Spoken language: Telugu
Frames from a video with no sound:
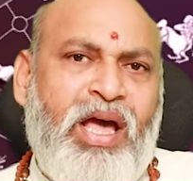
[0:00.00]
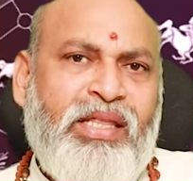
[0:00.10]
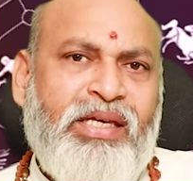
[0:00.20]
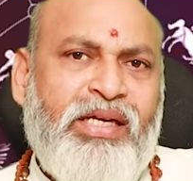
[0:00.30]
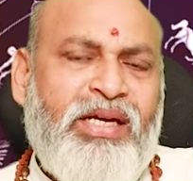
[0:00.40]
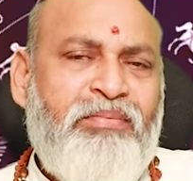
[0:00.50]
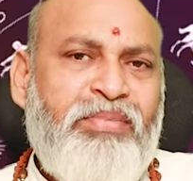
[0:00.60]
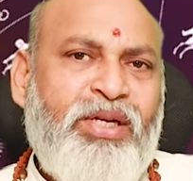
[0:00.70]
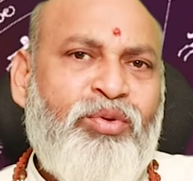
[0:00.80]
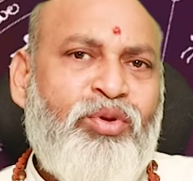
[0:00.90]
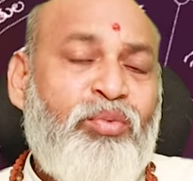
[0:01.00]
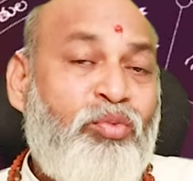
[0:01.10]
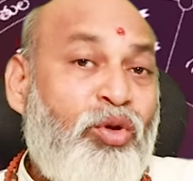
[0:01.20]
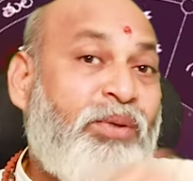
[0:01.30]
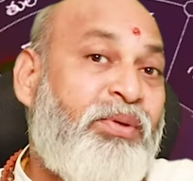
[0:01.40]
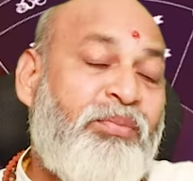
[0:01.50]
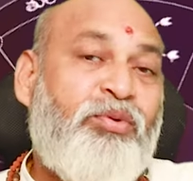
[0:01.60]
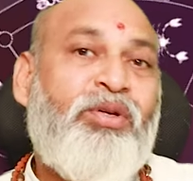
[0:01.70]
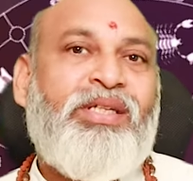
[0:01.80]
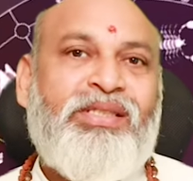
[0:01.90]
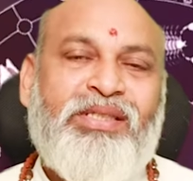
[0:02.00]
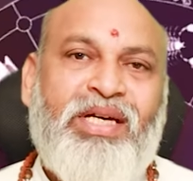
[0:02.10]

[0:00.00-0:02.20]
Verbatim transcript: అది కంపెనీ కొండలు మూతపడిపోవడానికి